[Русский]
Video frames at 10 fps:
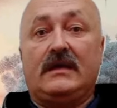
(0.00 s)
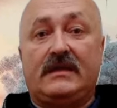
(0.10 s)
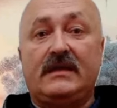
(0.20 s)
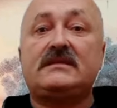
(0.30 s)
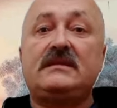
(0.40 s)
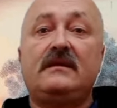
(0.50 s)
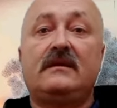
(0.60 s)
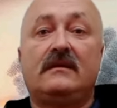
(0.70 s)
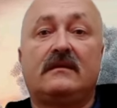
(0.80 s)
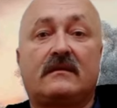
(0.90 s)
Если,
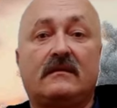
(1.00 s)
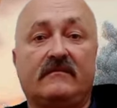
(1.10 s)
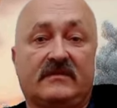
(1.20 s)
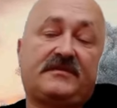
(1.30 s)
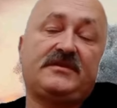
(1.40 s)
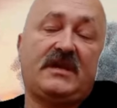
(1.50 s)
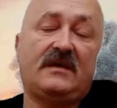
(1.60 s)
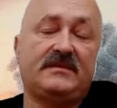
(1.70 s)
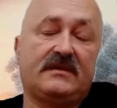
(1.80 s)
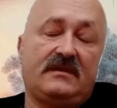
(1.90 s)

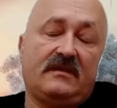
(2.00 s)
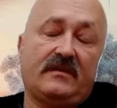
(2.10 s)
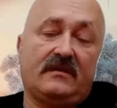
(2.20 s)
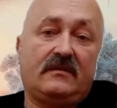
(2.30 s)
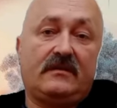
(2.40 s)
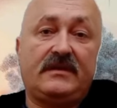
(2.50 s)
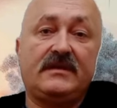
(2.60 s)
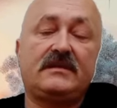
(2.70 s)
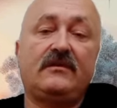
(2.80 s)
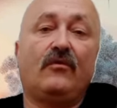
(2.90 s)
возвращаемся к теме,
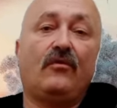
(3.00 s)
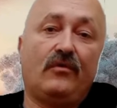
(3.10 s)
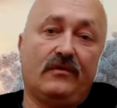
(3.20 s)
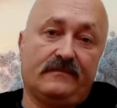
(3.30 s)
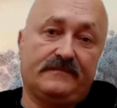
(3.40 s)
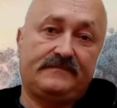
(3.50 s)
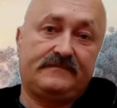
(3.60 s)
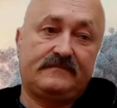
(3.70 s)
если ООН